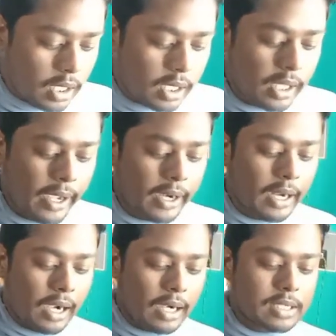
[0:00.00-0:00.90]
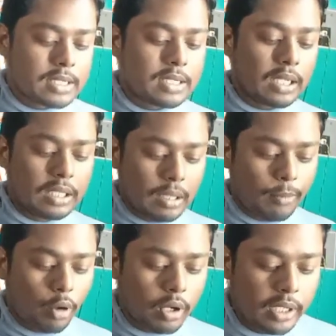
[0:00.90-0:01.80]
হি হ্যাড আক্সড ইন দ্য
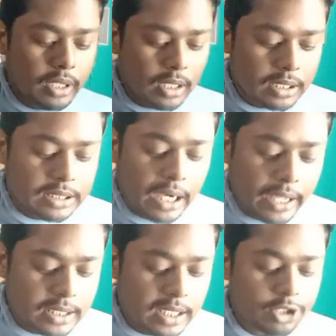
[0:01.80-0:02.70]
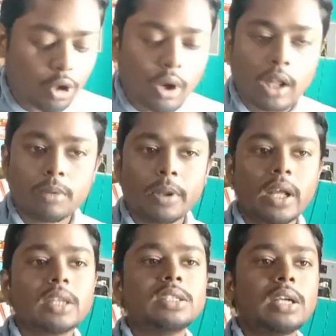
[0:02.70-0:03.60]
বর্ডিং যাকে সে
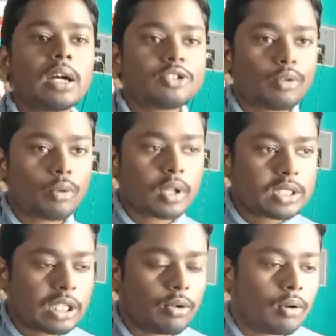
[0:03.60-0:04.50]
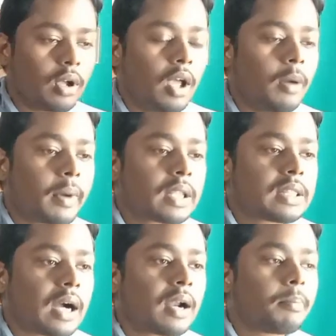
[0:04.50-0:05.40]
সকালবেলায় জিজ্ঞাসা করেছিল মানে
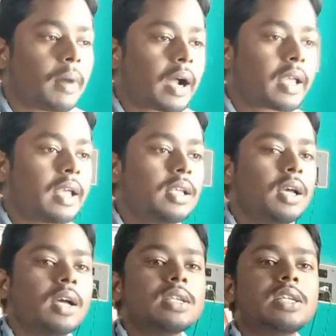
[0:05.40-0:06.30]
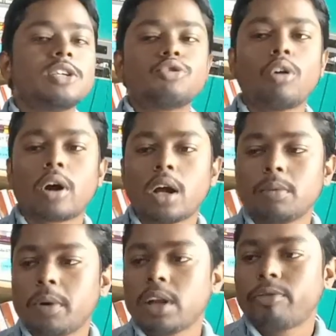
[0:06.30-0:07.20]
তার মাকেই সে
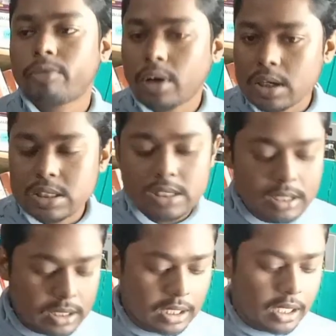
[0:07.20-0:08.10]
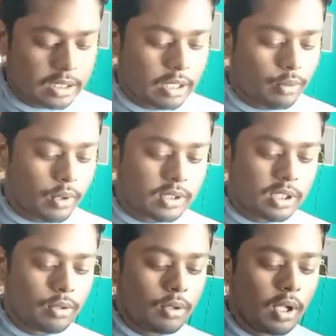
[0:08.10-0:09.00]
সকালবেলা ফার্স্ট জিজ্ঞাসা
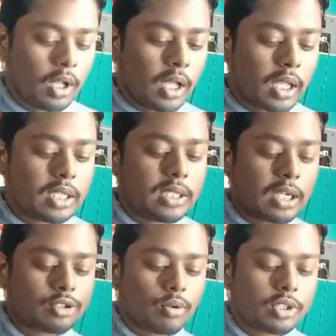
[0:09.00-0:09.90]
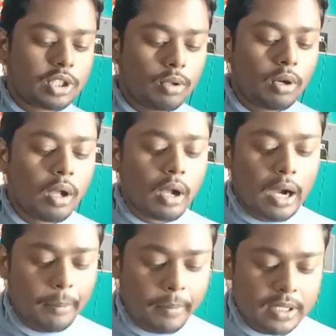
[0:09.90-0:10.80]
করেছিল কি জিজ্ঞাসা করেছিল
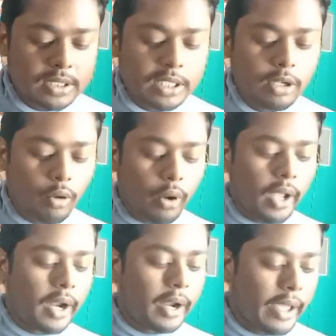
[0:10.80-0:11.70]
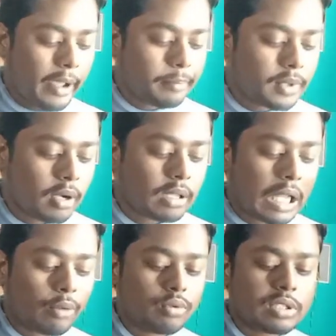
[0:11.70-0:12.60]
আম্মাজি হোয়ার হ্যাভ দ্য
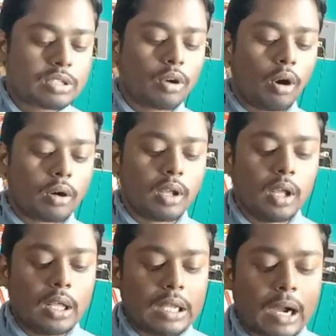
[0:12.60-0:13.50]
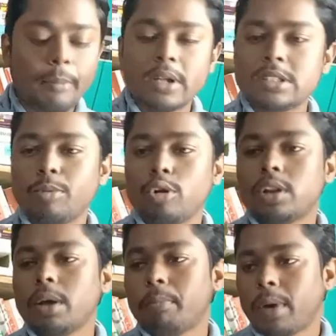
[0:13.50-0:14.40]
ক্লাউডস গন আম্মাজি
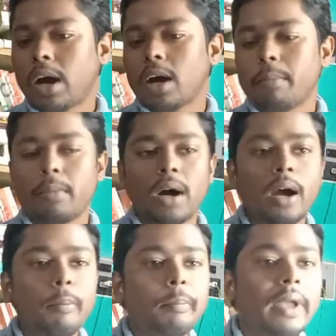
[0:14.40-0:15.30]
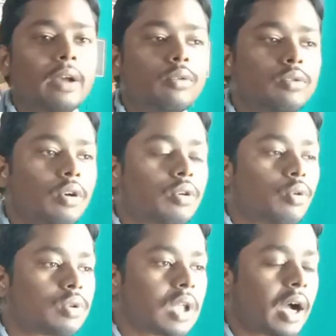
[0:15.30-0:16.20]
বলতে মা মা মেঘগুলো
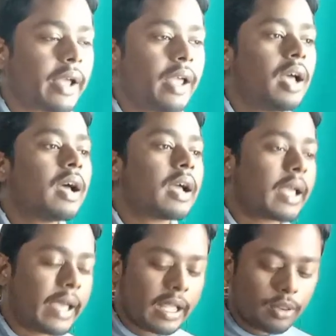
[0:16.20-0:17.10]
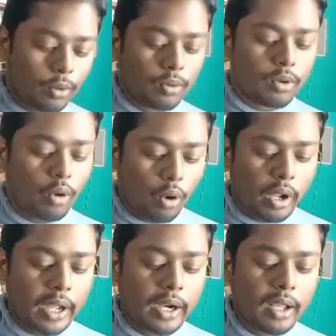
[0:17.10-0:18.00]
কোথায় গেল
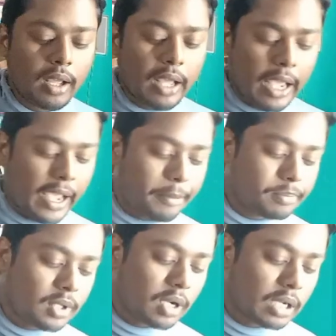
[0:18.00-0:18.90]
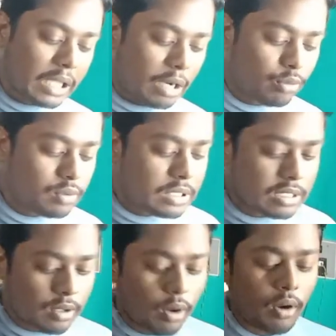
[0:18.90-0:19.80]
হোয়ার হ্যাভ দ্য ক্লাউডস
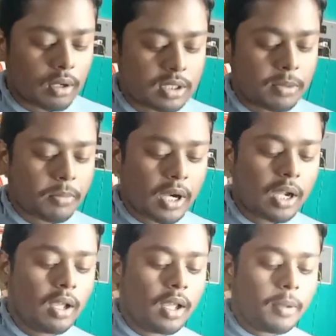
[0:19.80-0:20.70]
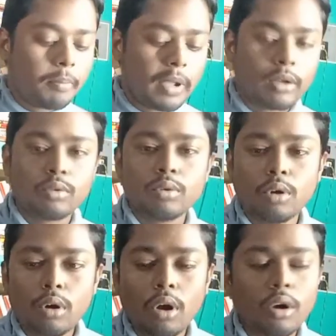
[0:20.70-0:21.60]
গন যে মা
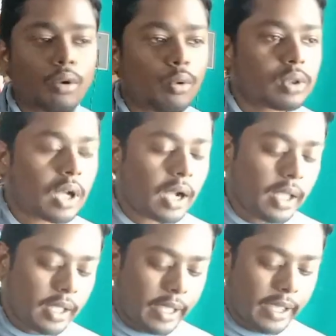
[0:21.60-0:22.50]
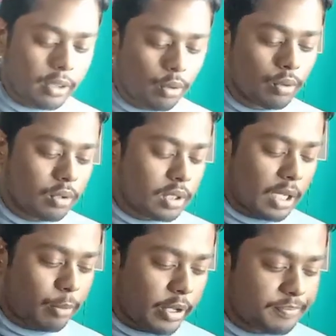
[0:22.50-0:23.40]
মেঘগুলো কোথায় গেল
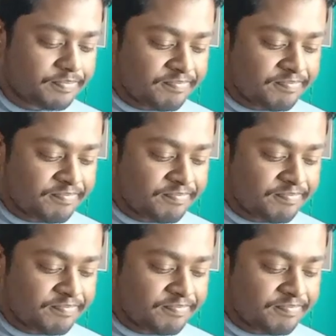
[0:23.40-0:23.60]
তারপরে